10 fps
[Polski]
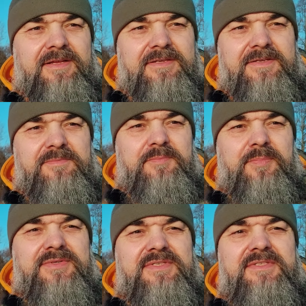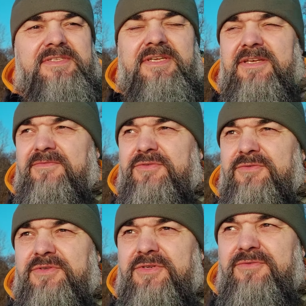y, pozycję
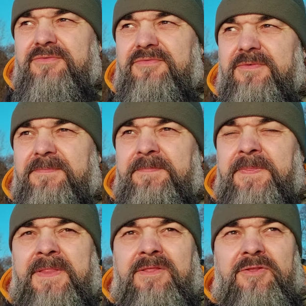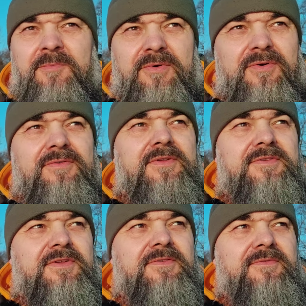wśród Żydów, no bo
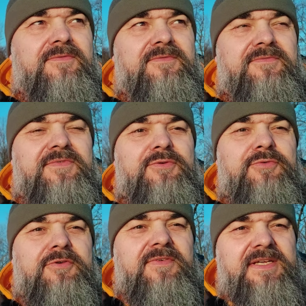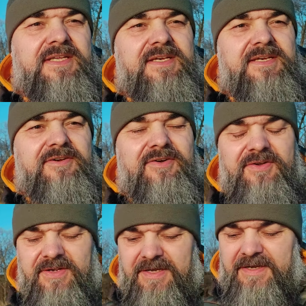y, wygórowana
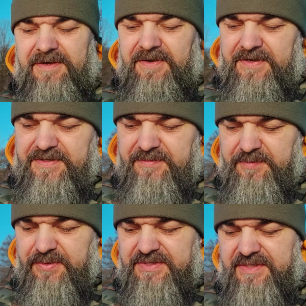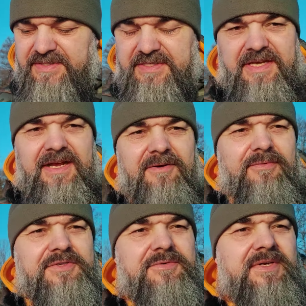jego y, pozycja
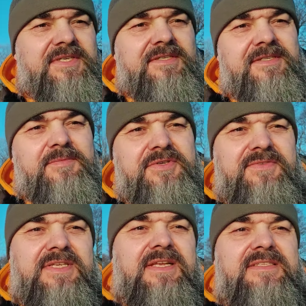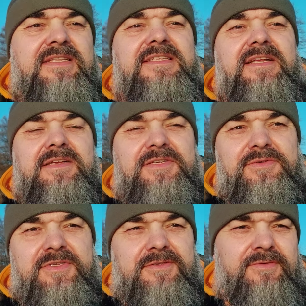łączyła się z tym, że wcale za dnia nie
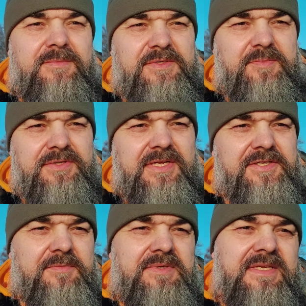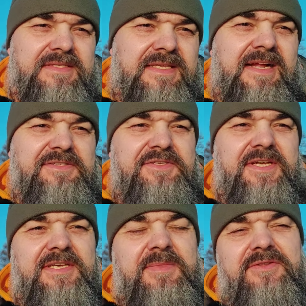chciał się z Jezusem spotkać, żeby nie stracić.
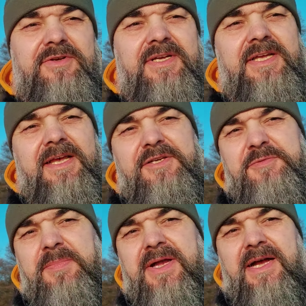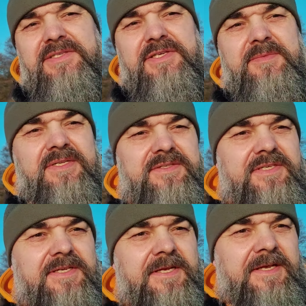Taki ma trochę szpagacik
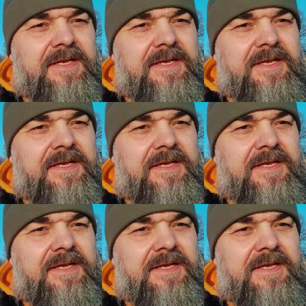między